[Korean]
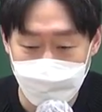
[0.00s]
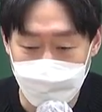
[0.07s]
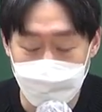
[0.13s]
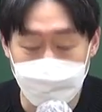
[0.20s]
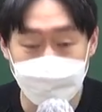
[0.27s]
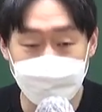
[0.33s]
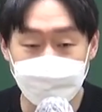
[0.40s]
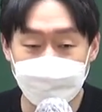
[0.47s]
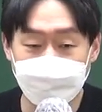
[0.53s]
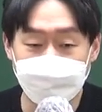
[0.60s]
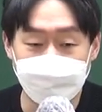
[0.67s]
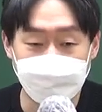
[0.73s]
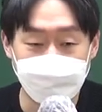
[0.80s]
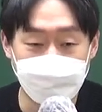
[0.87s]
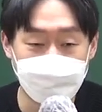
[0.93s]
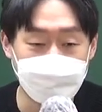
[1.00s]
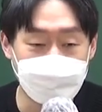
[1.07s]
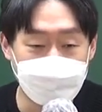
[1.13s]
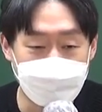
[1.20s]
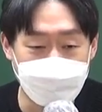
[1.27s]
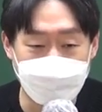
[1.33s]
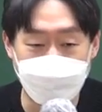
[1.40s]
그분들은
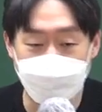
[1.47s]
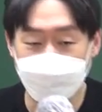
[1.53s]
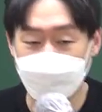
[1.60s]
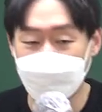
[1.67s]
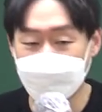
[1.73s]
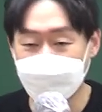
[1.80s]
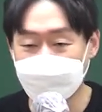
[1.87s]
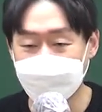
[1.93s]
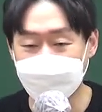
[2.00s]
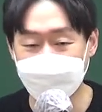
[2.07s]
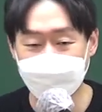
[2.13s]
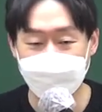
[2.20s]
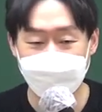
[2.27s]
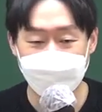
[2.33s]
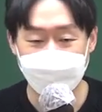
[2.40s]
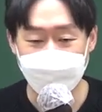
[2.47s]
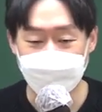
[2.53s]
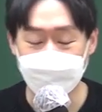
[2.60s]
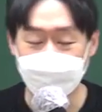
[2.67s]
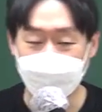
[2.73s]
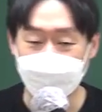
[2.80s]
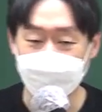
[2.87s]
떨어져가지고 회사를
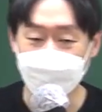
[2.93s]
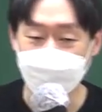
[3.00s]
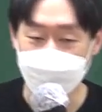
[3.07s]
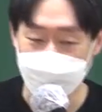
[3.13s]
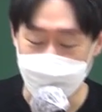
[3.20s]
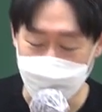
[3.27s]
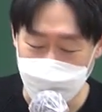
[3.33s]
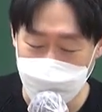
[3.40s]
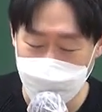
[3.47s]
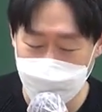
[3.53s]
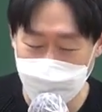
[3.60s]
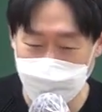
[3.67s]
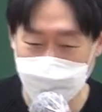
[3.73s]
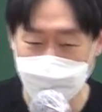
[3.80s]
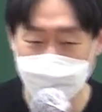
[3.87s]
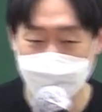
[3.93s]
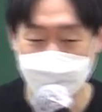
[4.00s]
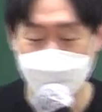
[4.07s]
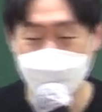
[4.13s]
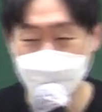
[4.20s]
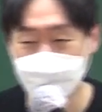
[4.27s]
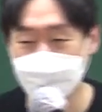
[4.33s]
계속 다니고 계시고
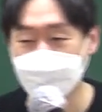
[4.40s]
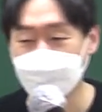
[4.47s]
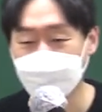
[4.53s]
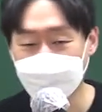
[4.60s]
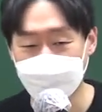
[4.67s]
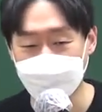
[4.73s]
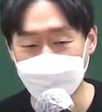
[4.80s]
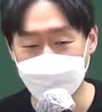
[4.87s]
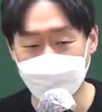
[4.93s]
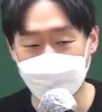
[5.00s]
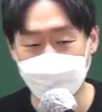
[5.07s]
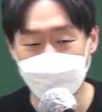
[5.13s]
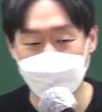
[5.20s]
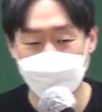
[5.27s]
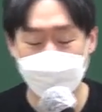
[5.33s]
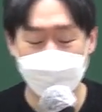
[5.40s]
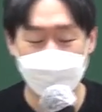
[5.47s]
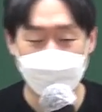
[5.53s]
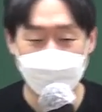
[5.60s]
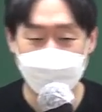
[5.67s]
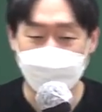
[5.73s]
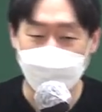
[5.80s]
저는 붙어가지고
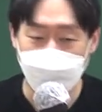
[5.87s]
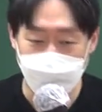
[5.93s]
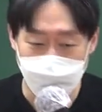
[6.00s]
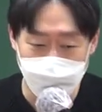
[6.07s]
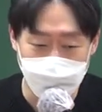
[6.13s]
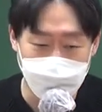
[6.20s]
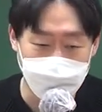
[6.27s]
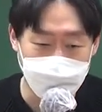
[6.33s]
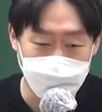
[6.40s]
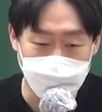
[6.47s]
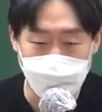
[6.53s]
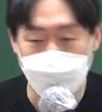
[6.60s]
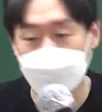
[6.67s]
이렇게 어떻게